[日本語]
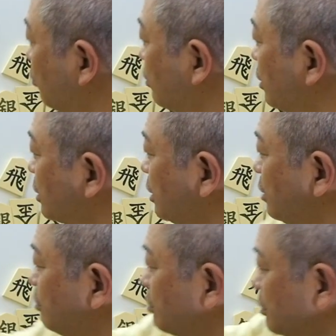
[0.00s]
ここから
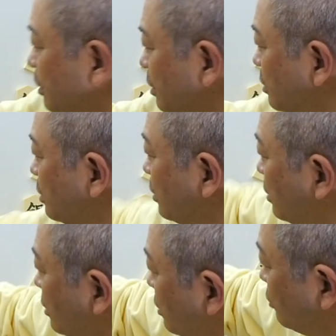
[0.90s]
桂打って。
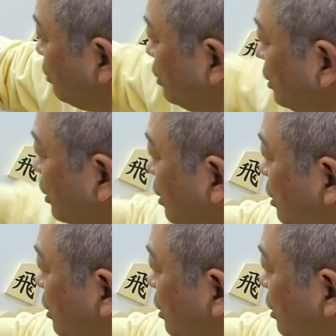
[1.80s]
で、上に逃げら